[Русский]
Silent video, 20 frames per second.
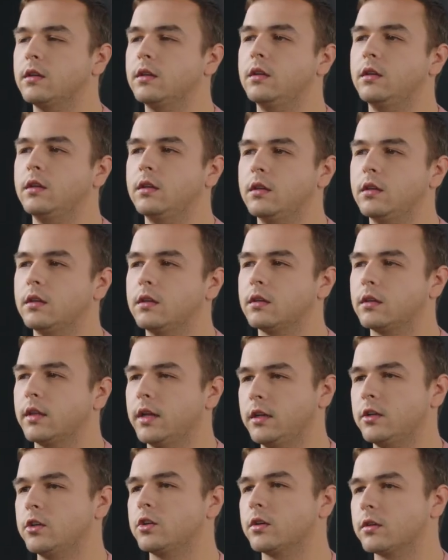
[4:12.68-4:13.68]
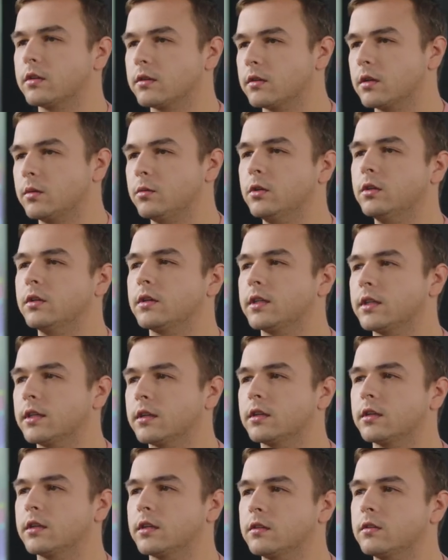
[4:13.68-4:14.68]
uh-huh. и, и дальнейших разработок, это
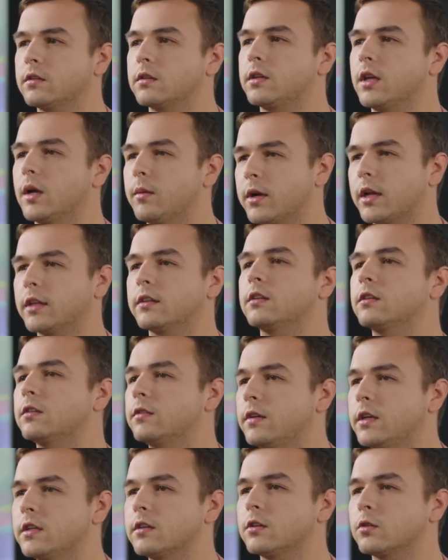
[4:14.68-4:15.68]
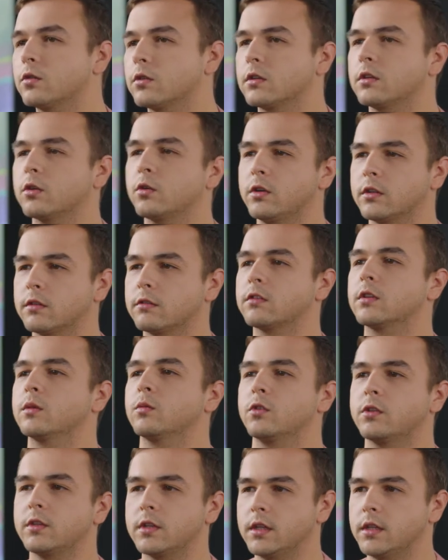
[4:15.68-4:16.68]
как раз-таки обратная связь, которая находится в
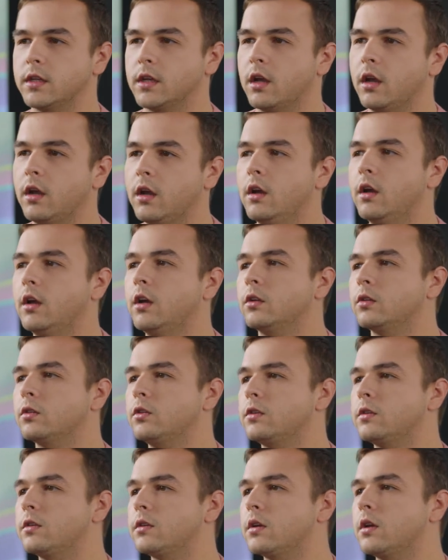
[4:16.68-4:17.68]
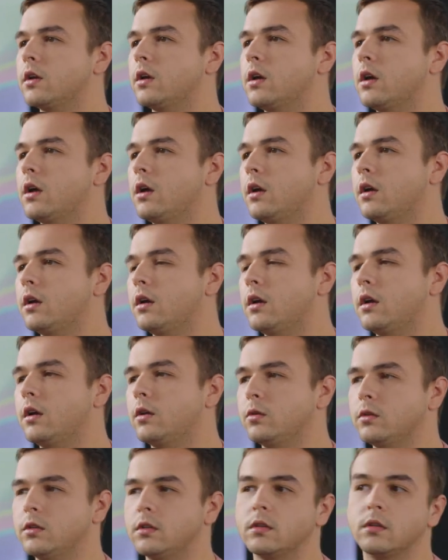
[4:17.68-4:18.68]
самой среде. Uh-huh. То есть э, э
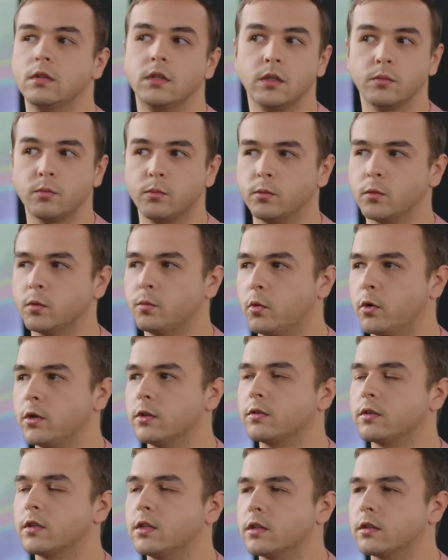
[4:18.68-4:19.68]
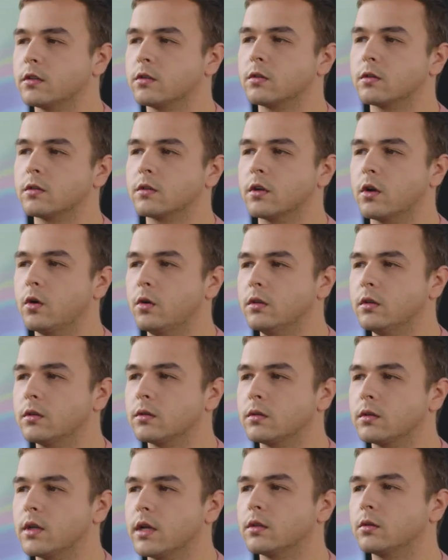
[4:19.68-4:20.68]
люди или ну, пользователи, которые заходят
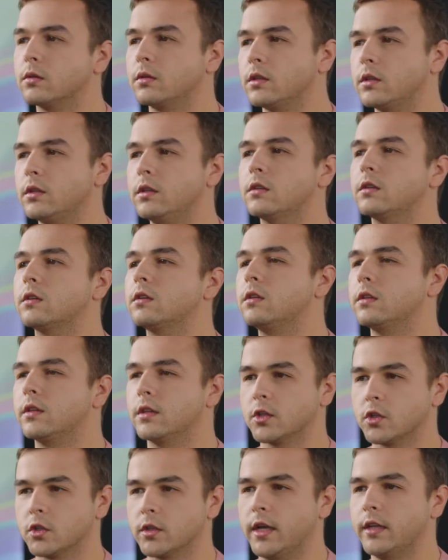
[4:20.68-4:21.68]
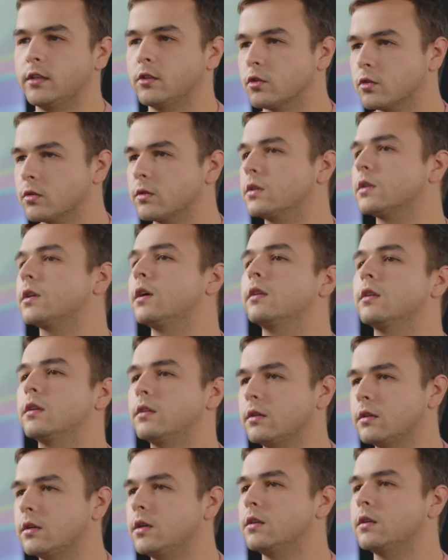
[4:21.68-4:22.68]
куда-то, у них есть какие-то ожидания, что они хотят
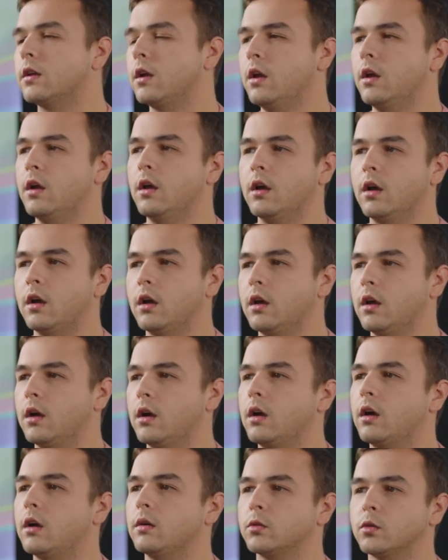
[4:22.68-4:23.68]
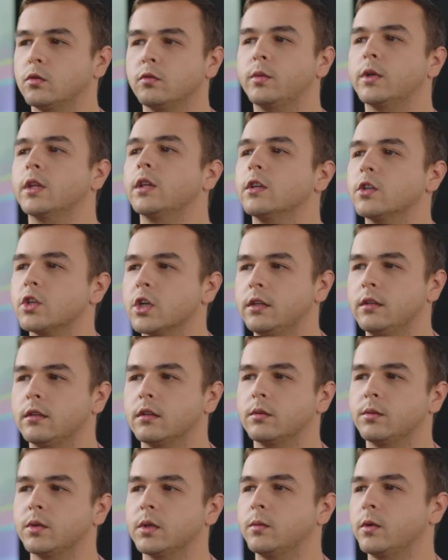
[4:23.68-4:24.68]
делать э, ну, в приложении,
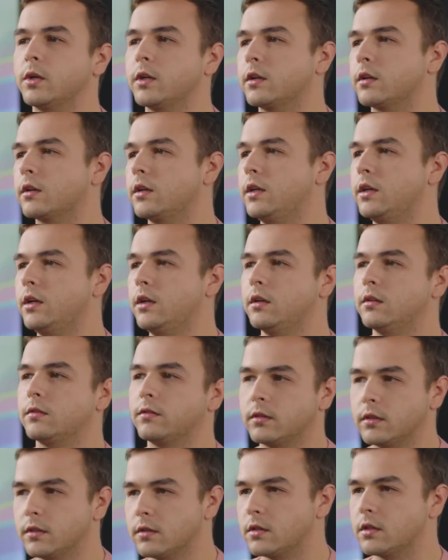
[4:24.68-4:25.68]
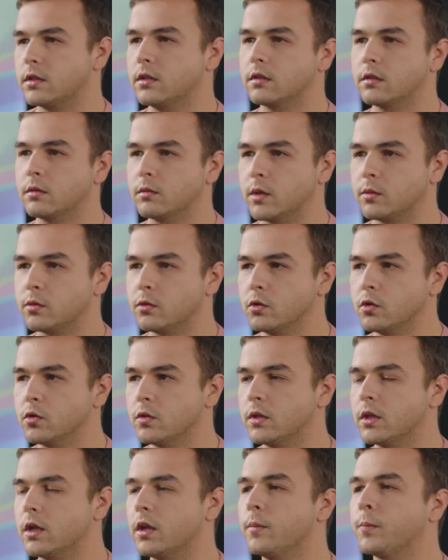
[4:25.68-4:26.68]
например, или в среде
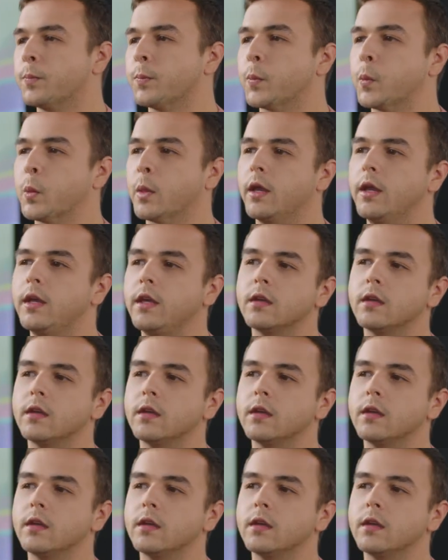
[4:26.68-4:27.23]
самообслуживания. И